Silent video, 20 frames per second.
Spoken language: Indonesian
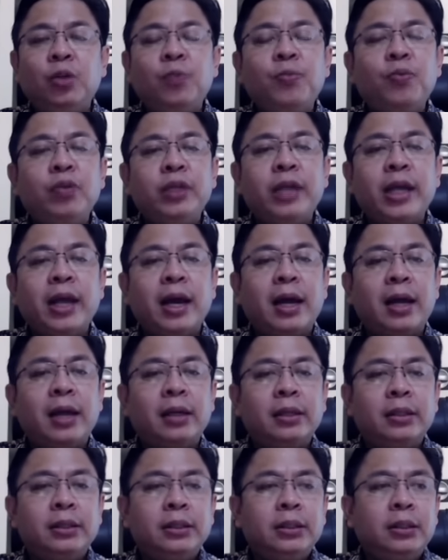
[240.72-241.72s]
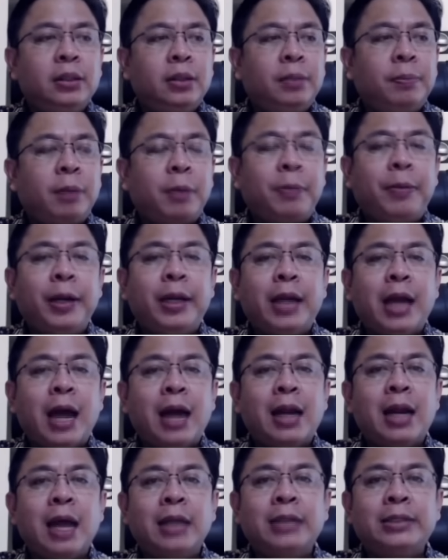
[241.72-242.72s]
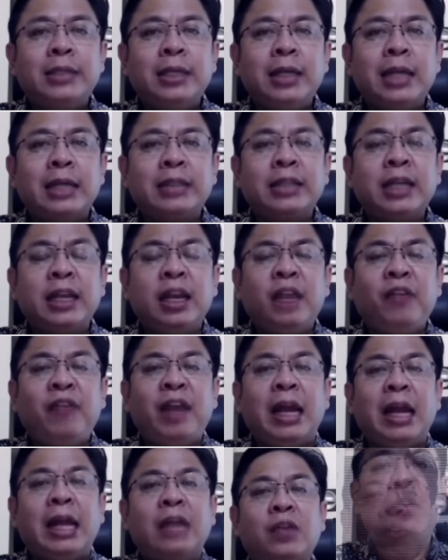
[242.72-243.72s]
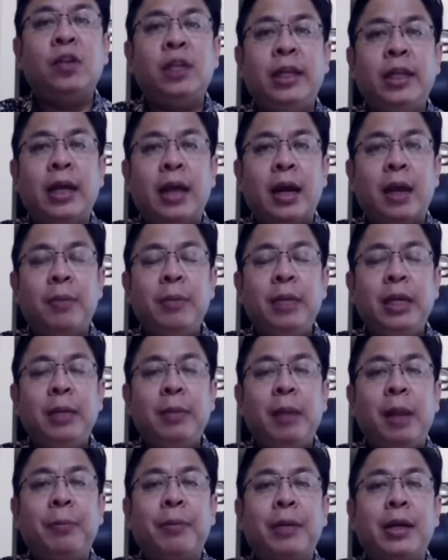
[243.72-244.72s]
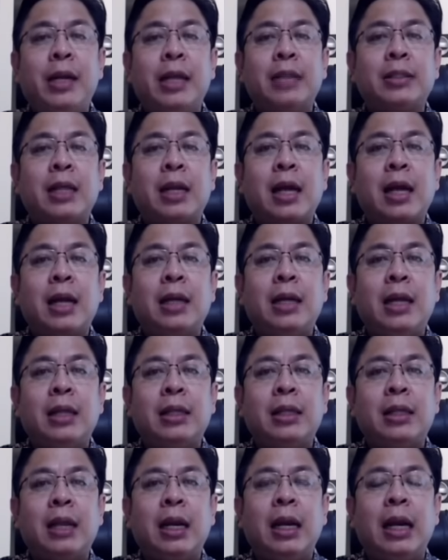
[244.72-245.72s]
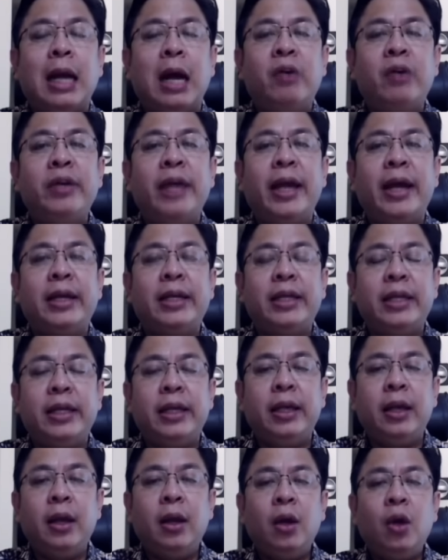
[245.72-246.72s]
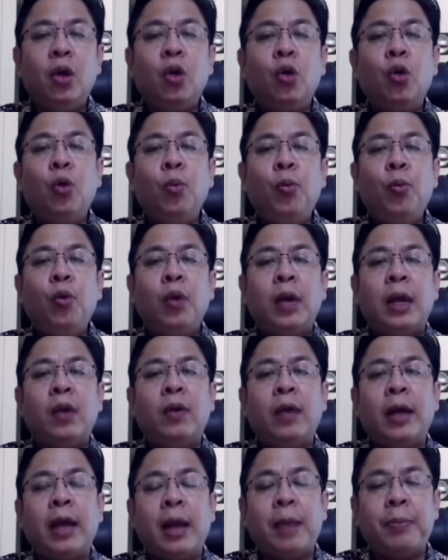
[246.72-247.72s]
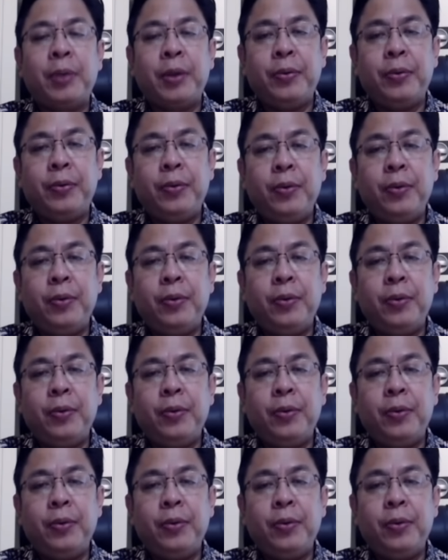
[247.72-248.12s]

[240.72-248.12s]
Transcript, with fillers: punya perbedaan hasil yang signifikan atau tidak, minimal berdasarkan data real count yang dikumpulkan oleh KPU.